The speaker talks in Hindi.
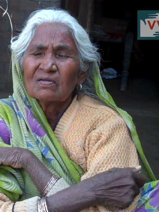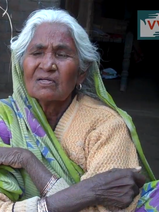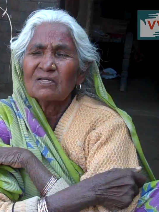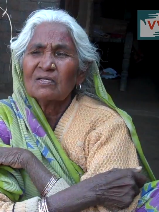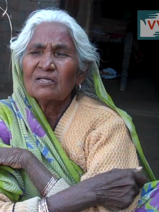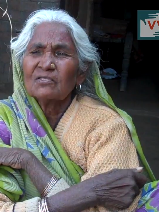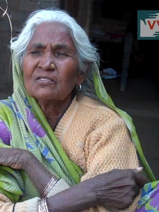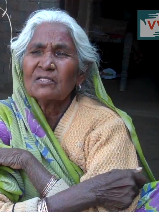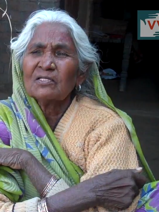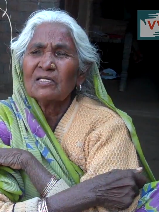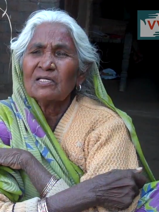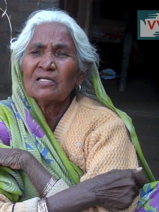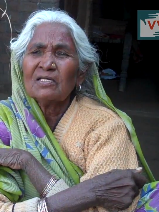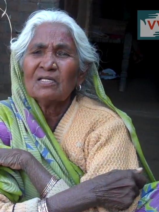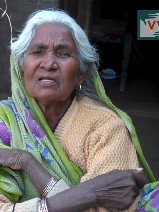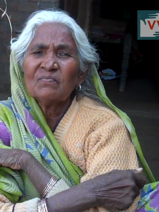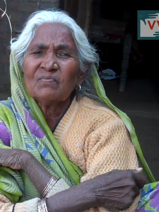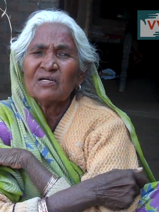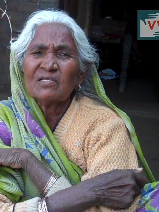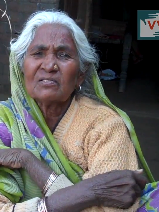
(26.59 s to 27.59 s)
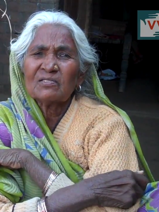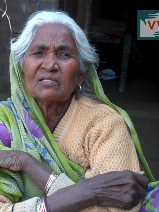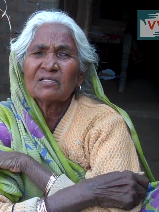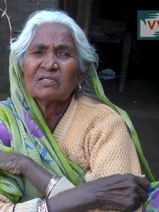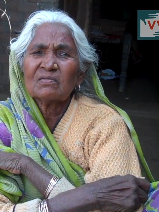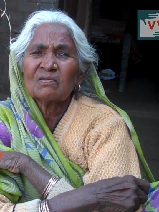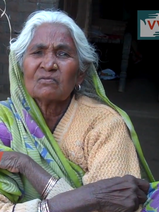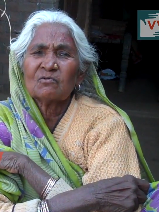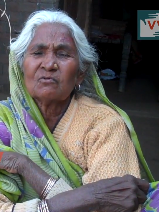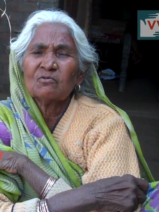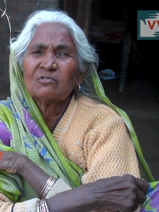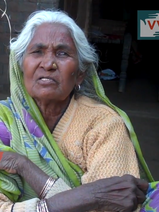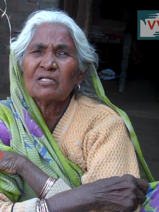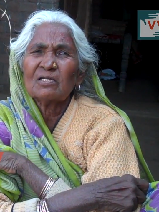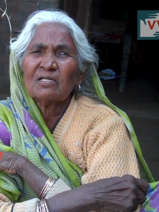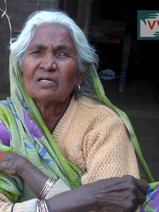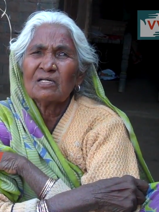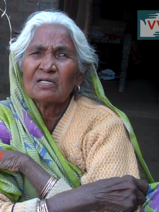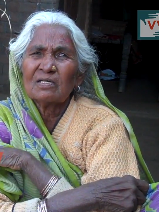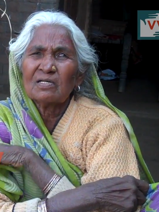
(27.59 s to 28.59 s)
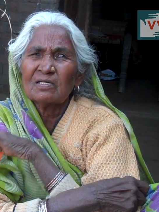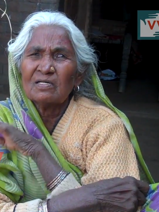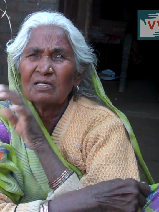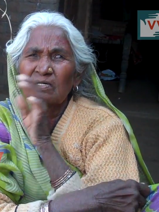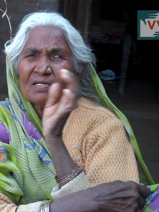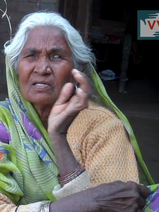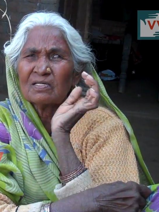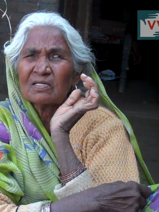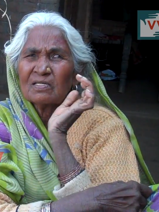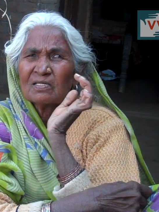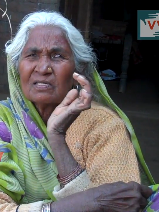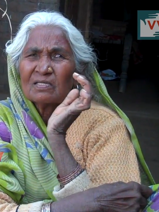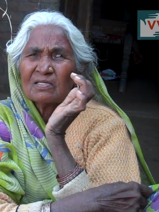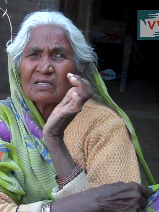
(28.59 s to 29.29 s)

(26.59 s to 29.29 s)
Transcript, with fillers: खेती नहीं न बच्चे दो लड़का हैं